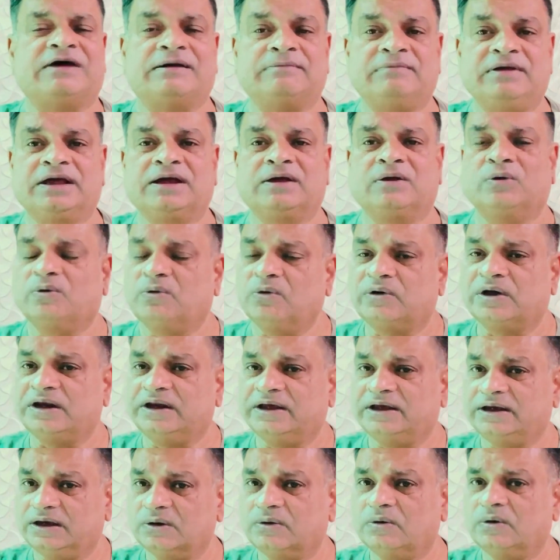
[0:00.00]
फैमिली के लोगों के
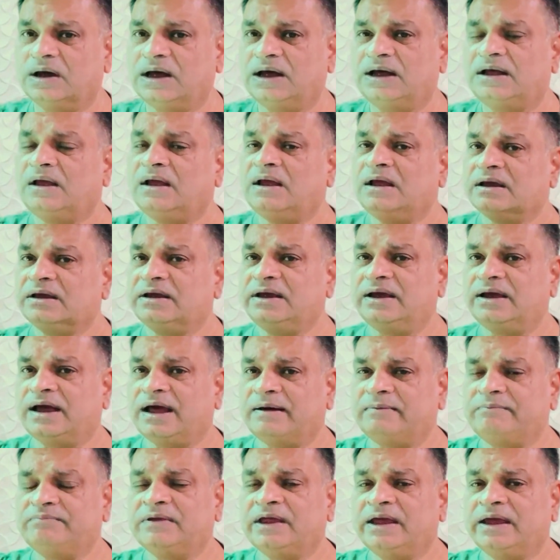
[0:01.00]
लिए ये होगा कि
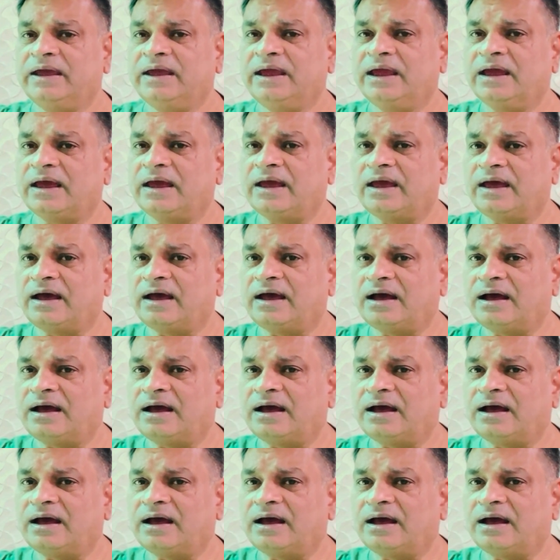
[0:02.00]
हम ए,